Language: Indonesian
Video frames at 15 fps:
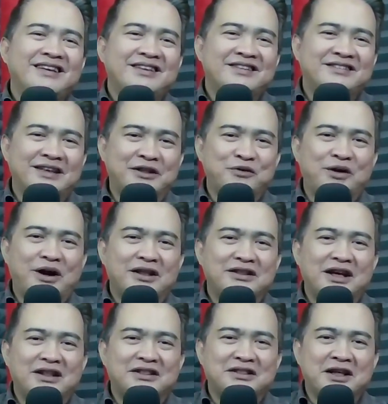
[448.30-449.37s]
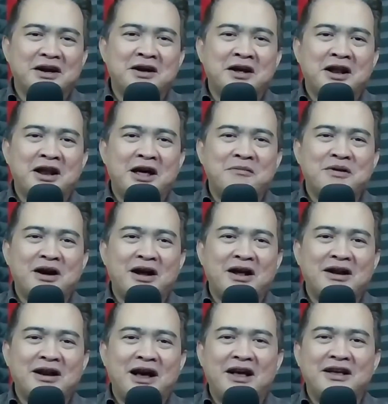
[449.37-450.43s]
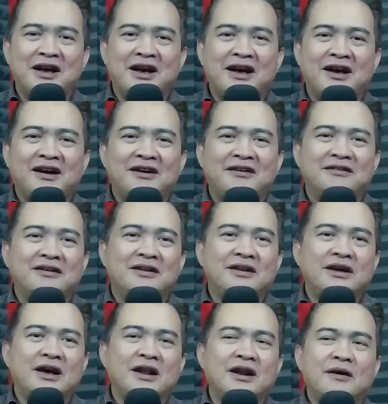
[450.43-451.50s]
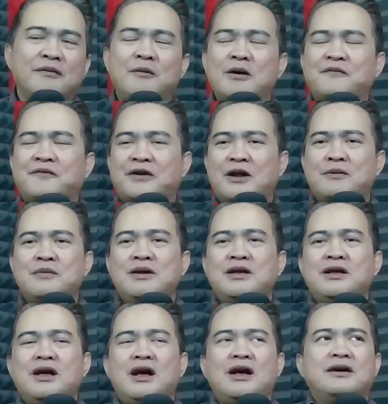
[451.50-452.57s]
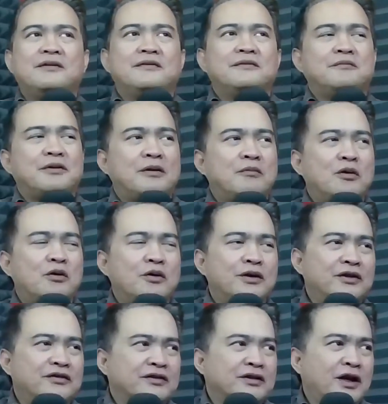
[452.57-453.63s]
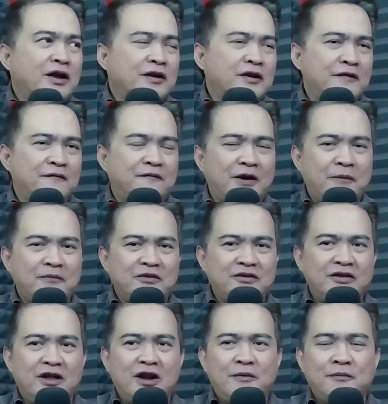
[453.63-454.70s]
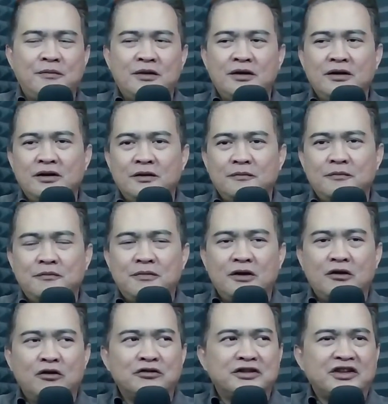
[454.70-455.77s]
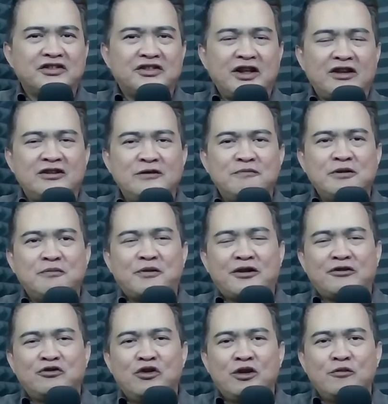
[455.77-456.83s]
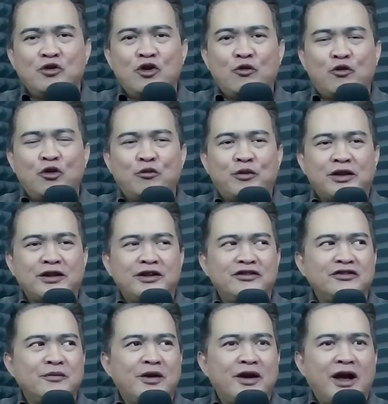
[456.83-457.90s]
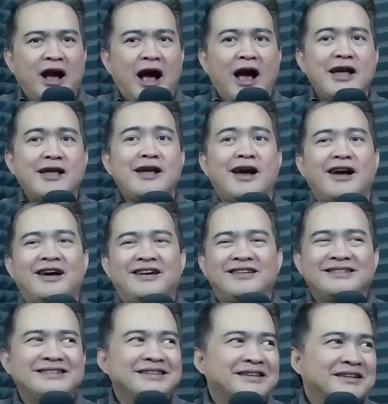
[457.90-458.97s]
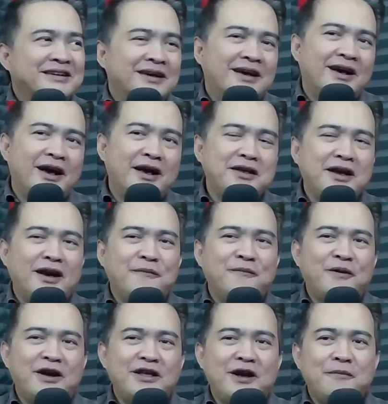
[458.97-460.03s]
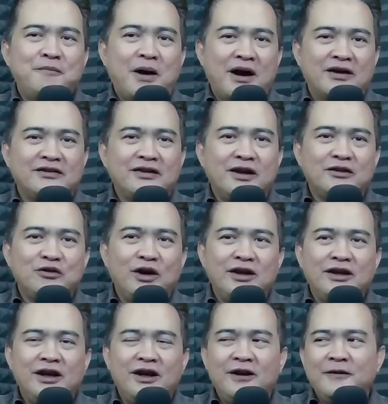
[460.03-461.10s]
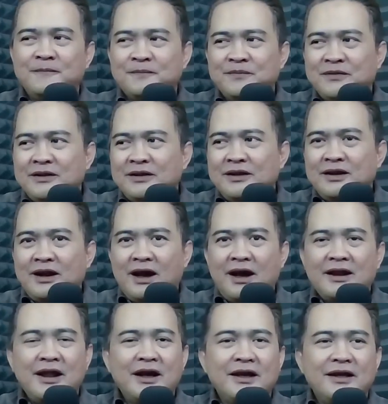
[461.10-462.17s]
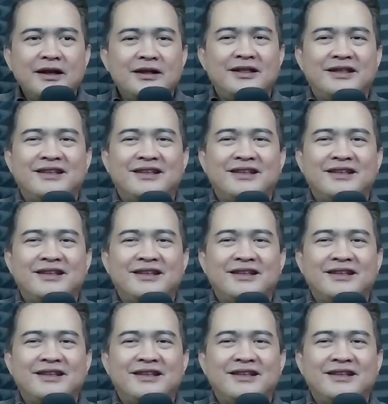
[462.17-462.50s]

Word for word: Satu kata tenggelamkan ayah. Ini karena memang framingnya Prabowo ini sedang di frame dalam kontestasi Pilpres 2024 ini sebagai ayah. Ayah apa? Ayah bangsa atau ayah anaknya?